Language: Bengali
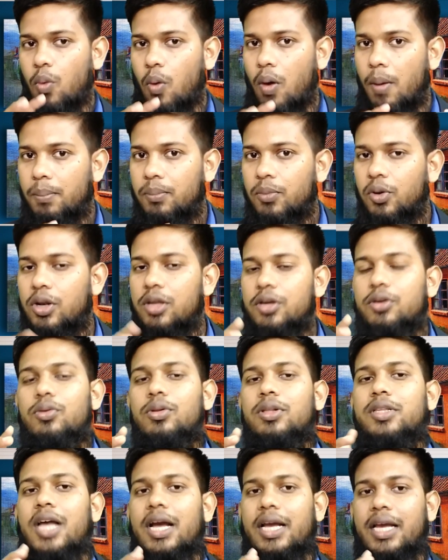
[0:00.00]
কম
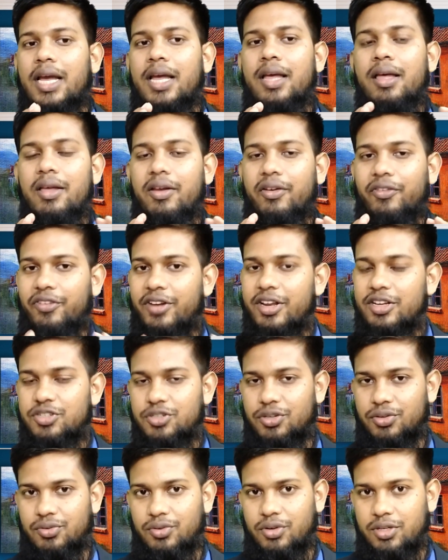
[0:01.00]
মলিকুল তাকে
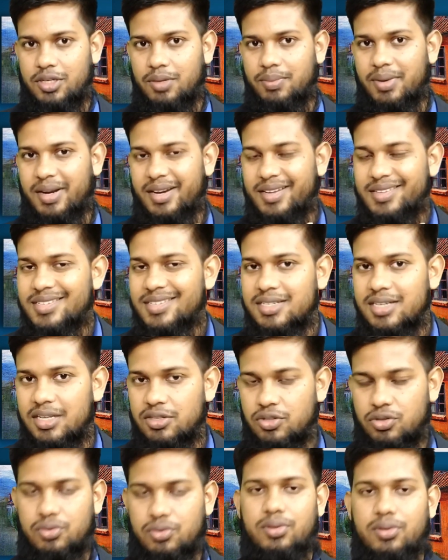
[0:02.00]
ফ্রিকশন করছে বা
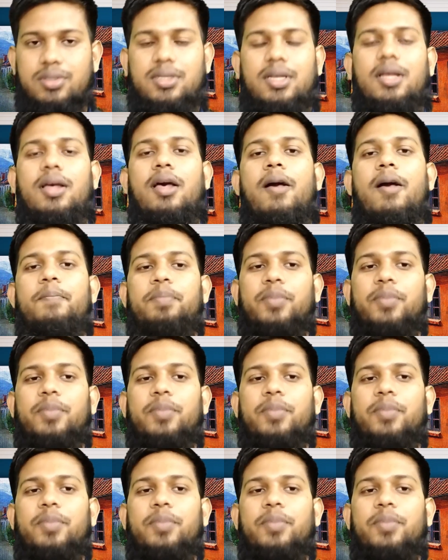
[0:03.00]
রেজিস্টেন্স করছে